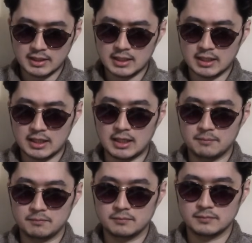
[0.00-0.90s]
だか
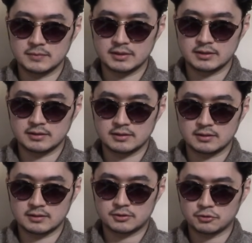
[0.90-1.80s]
ら
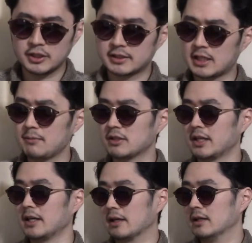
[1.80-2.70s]
そういった意味
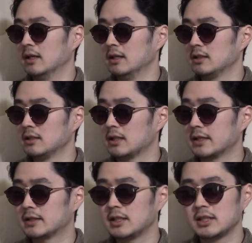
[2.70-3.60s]
で
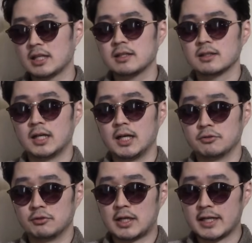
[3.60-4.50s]
勝手にねあ
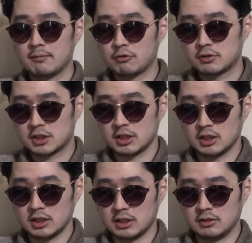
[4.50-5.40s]
の金持
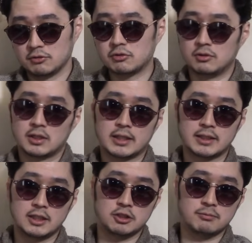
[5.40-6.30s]
ちの家
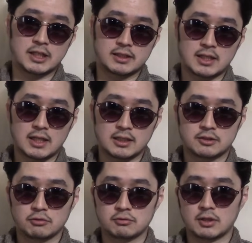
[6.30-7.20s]
庭に生まれた
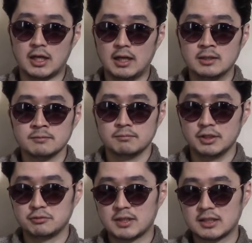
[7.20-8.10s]
人とか
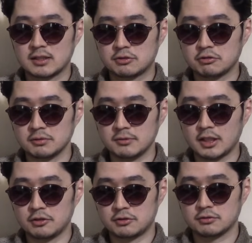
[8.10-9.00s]
恵まれてそうに見
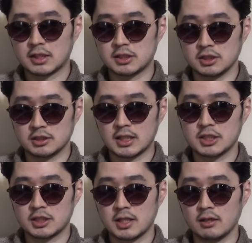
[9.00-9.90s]
える人たちに
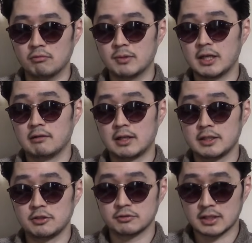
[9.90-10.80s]
対して「お前は
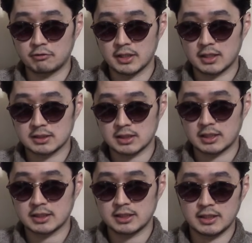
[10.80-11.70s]
いいよな、親ガチャ
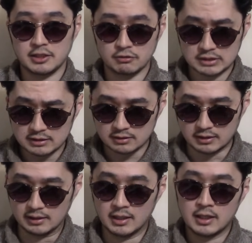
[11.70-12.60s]
当たりでいいよな」っ
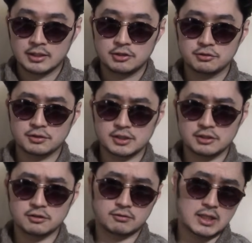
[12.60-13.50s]
ていうふう
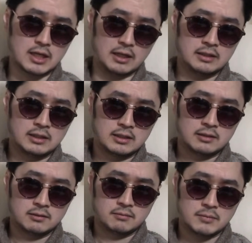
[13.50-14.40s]
に言うのは
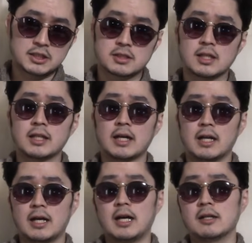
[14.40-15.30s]
まあ失礼だ
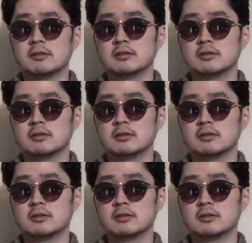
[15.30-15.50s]
から、